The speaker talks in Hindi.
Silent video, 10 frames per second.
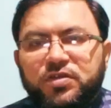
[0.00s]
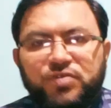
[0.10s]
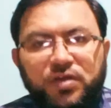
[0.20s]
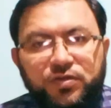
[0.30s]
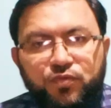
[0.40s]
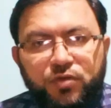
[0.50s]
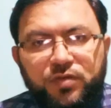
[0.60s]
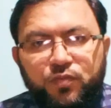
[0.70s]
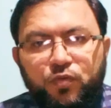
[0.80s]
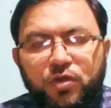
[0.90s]
ट्रांटूना
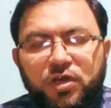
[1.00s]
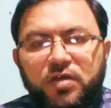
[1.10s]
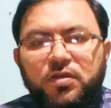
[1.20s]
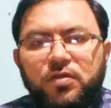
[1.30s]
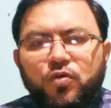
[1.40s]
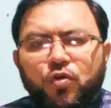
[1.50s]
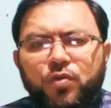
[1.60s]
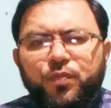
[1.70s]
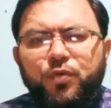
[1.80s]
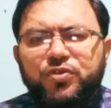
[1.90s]
नबूला वाला और
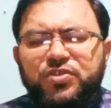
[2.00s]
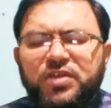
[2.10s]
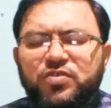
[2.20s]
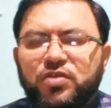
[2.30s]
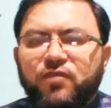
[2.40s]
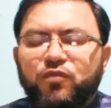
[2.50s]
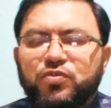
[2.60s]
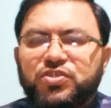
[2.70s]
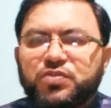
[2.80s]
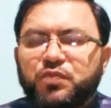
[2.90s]
बहुत सारे जो है वो
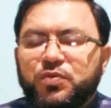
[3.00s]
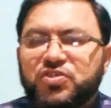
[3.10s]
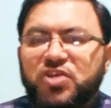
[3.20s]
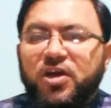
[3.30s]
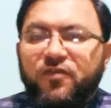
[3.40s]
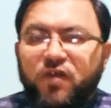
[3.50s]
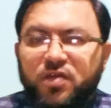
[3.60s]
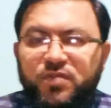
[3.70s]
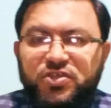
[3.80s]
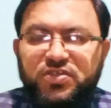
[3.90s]
स्टार
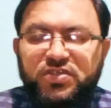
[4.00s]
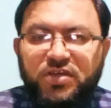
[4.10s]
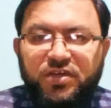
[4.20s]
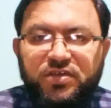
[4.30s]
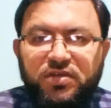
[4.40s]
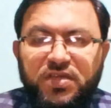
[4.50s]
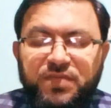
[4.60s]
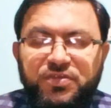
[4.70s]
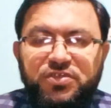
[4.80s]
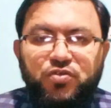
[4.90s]
फार्मेशन से रिलेटेड
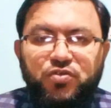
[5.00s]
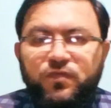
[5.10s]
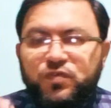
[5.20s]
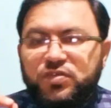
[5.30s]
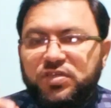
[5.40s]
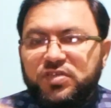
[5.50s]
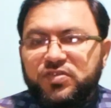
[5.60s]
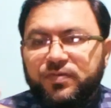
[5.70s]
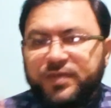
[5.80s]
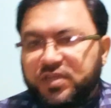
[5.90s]
इमेजेस जो है वो उसने
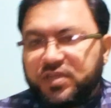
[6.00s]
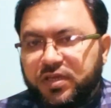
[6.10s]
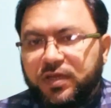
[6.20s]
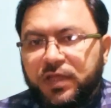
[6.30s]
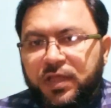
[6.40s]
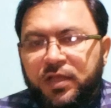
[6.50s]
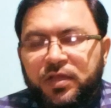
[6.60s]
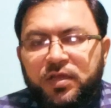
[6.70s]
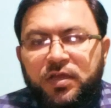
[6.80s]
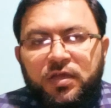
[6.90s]
जनरेट की हैं
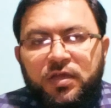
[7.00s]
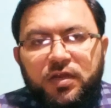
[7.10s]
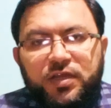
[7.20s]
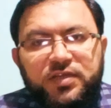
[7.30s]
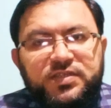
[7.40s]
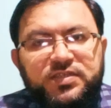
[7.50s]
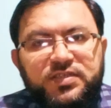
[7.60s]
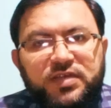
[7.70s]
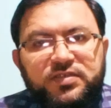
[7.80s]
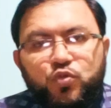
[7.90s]
लेकिन इसके
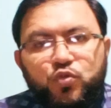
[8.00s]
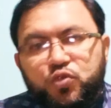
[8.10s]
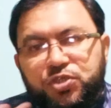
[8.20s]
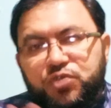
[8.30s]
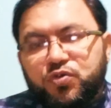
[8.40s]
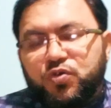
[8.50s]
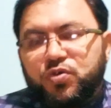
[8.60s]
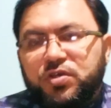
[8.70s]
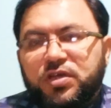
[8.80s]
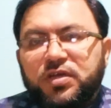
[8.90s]
साथ साथ दूसरी जो
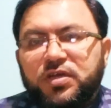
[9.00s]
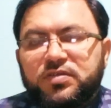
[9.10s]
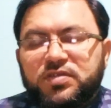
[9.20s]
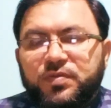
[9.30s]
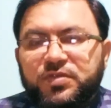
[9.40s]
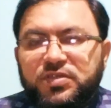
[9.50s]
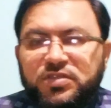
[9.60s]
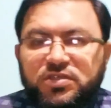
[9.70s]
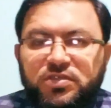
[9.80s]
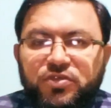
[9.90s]
ज़बरदस्त
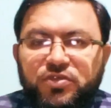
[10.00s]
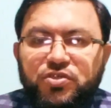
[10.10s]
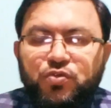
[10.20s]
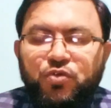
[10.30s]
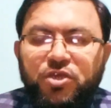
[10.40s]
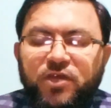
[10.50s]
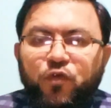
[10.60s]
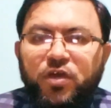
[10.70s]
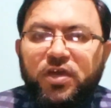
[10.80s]
किस्म की चीज़ हुई है वो है